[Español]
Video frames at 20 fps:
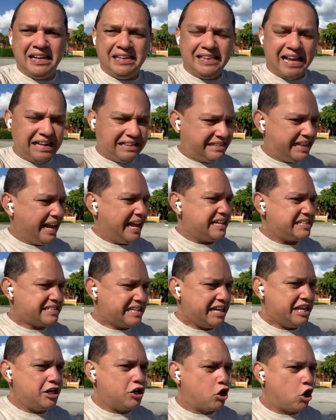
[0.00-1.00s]
del 3,
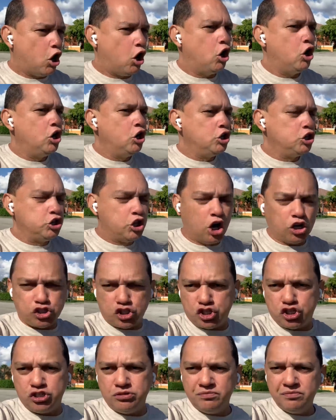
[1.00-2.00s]
5,
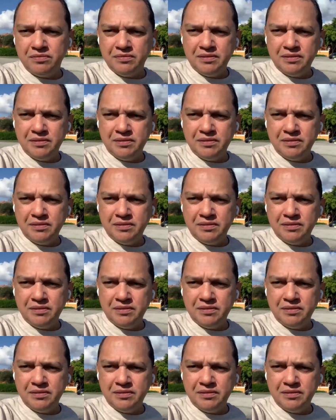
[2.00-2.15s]
2.